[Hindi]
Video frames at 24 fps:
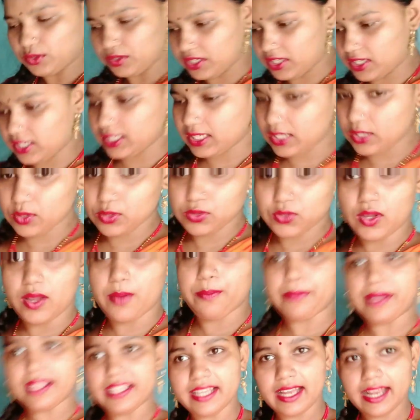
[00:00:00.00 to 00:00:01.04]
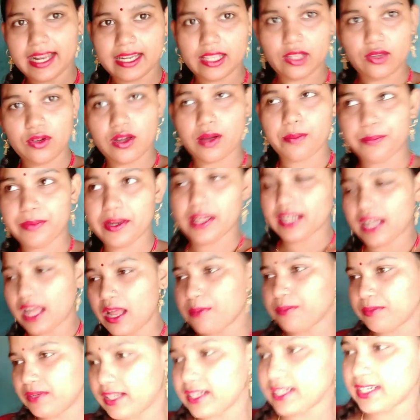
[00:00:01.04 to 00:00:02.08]
धो के रखी हूँ तो अब मैं जा रही हूँ अपना
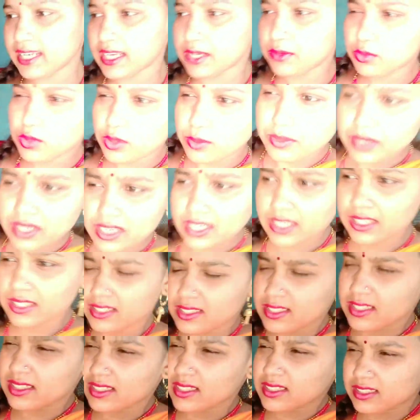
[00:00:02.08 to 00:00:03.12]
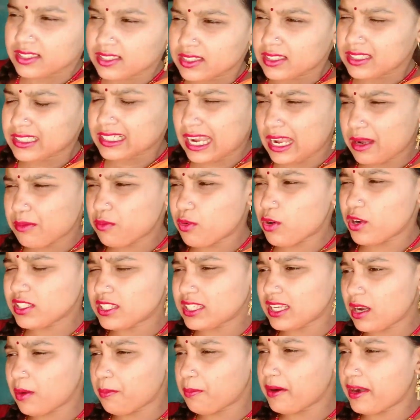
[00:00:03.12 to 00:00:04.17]
काम करने वो भी काम बहुत
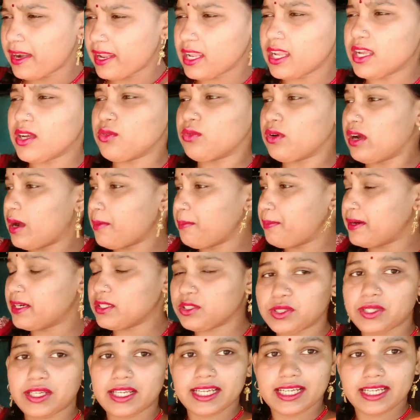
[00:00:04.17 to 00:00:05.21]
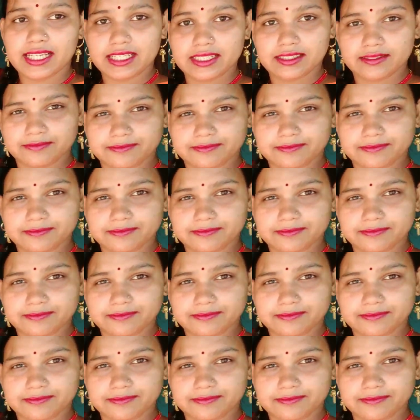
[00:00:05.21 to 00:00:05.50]
सारे पड़े हैं वहाँ पर जो है